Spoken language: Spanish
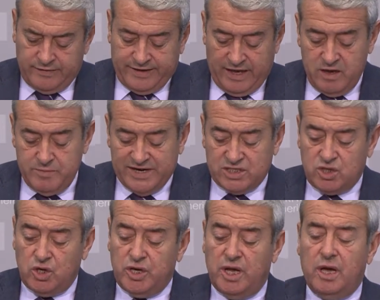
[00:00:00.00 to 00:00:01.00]
Tres
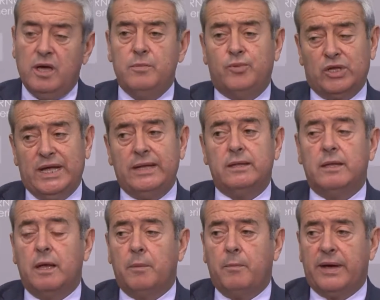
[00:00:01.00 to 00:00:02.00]
inversiones
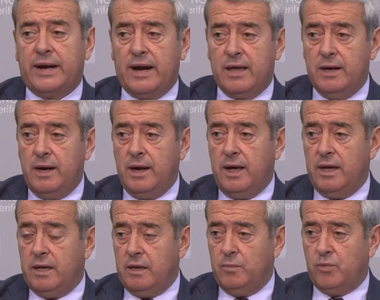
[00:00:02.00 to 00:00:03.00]
importantes para la
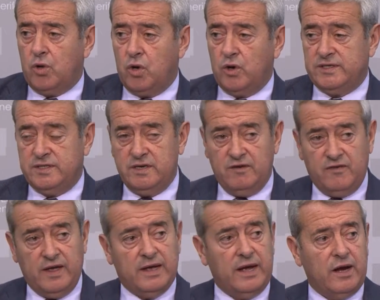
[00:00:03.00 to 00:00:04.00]
isla y por lo que
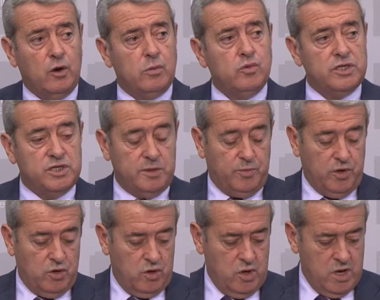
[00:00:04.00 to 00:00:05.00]
significan en los
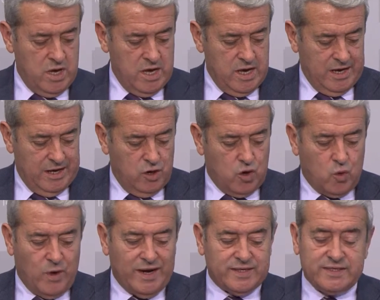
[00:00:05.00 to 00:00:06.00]
municipios en los
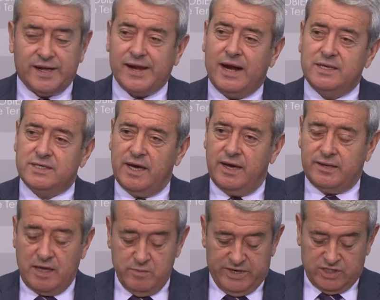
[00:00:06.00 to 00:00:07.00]
cuales se realiza
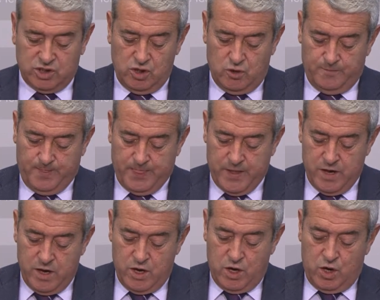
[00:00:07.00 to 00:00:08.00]
esta inversión.
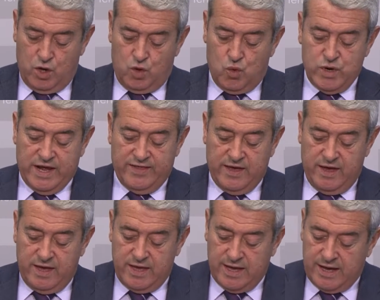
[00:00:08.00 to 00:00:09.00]
Una
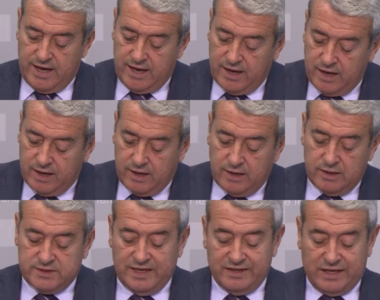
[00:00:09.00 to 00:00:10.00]
de ellas
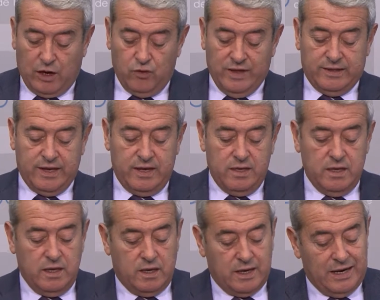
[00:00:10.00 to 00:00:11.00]
en Santiago del
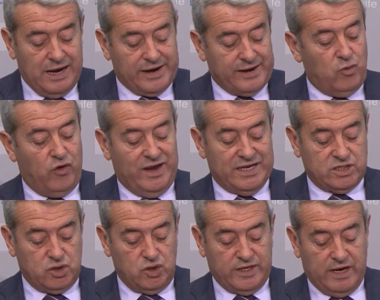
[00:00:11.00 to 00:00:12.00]
Teide, que es la
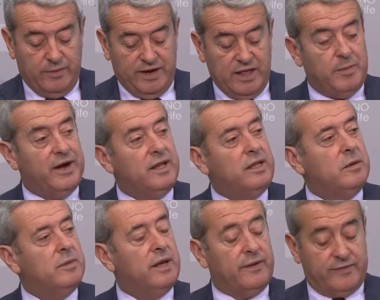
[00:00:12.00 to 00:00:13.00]
remodelación de la avenida
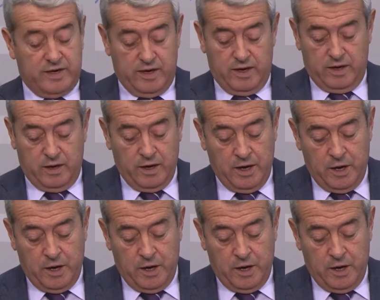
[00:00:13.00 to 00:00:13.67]
marítima entre